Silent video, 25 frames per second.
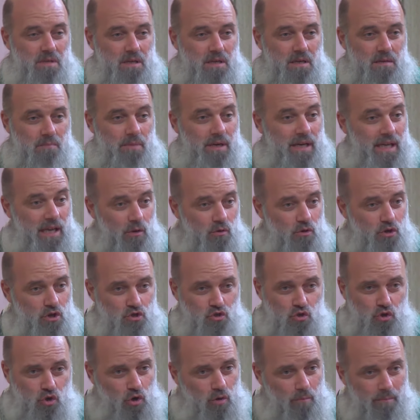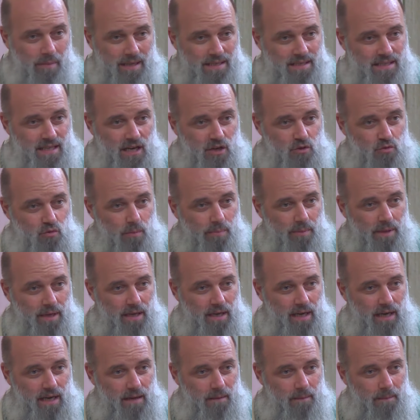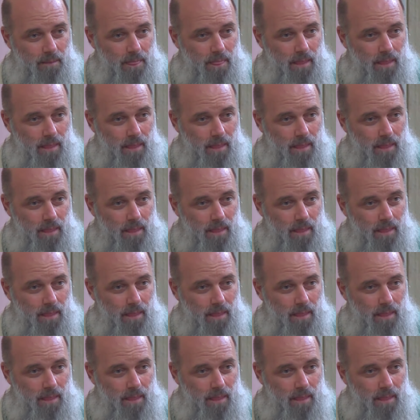perché ogni giorno basta la sua pena.